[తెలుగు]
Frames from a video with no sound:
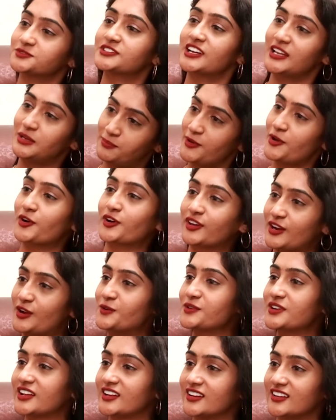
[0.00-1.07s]
కలిపి ఒక
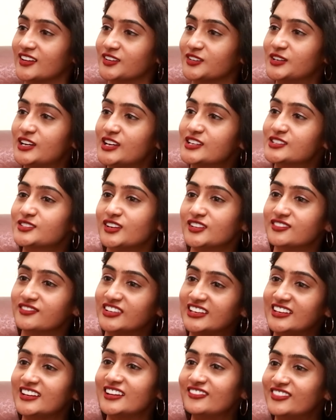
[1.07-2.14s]
రౌండ్ అన్నారు సో అది
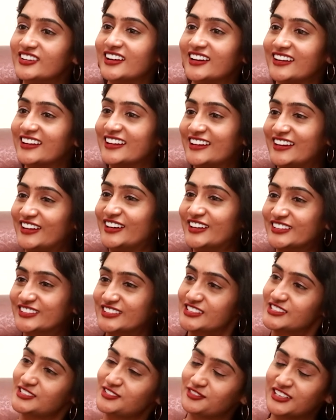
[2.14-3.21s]
విన్ అవ్వగానే ఎలా అనుకో
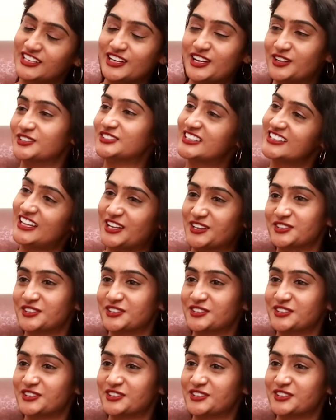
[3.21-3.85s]
అసలు విన్ అవుతుంది